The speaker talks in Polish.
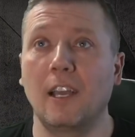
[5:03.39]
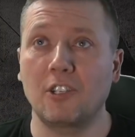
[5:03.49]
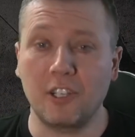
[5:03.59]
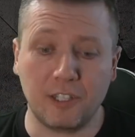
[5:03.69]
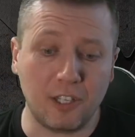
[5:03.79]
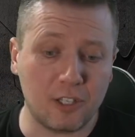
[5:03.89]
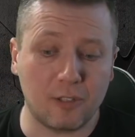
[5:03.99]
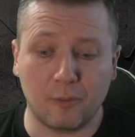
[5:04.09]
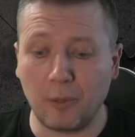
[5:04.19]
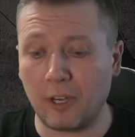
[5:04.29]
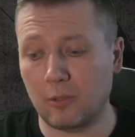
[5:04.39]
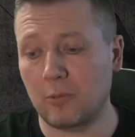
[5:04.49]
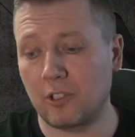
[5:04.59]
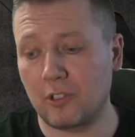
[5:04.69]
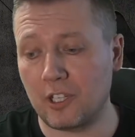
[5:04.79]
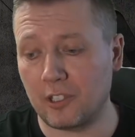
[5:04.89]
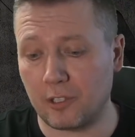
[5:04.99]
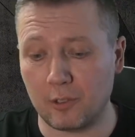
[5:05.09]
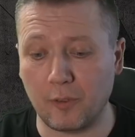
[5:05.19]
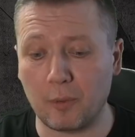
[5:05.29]
Jeżeli chcecie software'u, to możecie działać
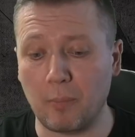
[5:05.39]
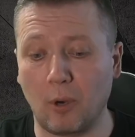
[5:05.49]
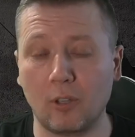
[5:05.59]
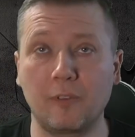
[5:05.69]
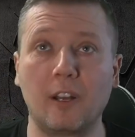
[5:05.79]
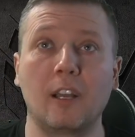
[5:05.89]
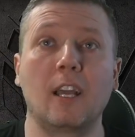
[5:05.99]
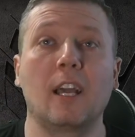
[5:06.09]
jako zwykły portfel.